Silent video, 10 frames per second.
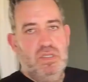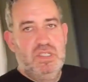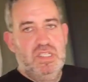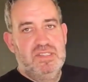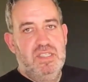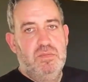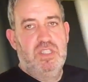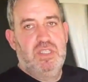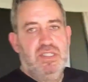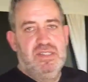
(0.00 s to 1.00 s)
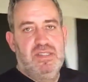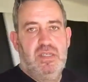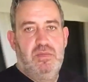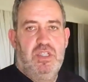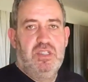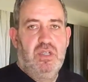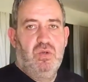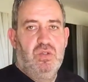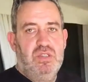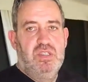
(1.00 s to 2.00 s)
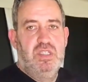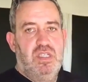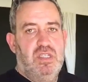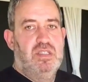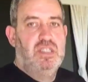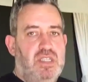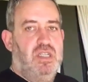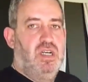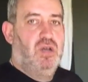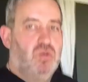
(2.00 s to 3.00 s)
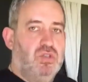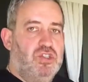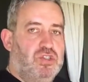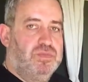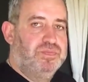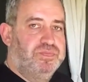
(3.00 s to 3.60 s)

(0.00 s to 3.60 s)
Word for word: hier sieht man das im Hintergrund, hier die Couch.